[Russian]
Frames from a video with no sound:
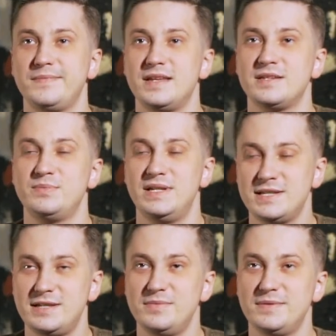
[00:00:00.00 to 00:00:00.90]
с
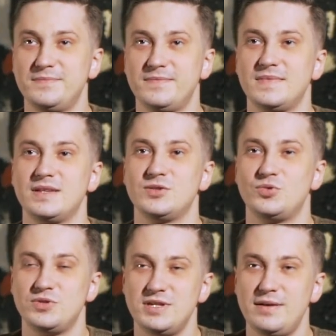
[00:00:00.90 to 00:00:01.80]
близкими, с
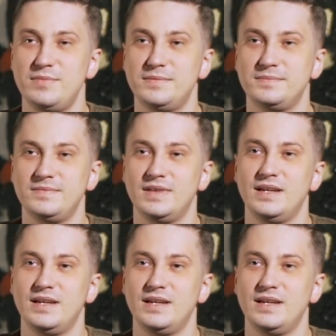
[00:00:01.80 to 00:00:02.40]
друзьями,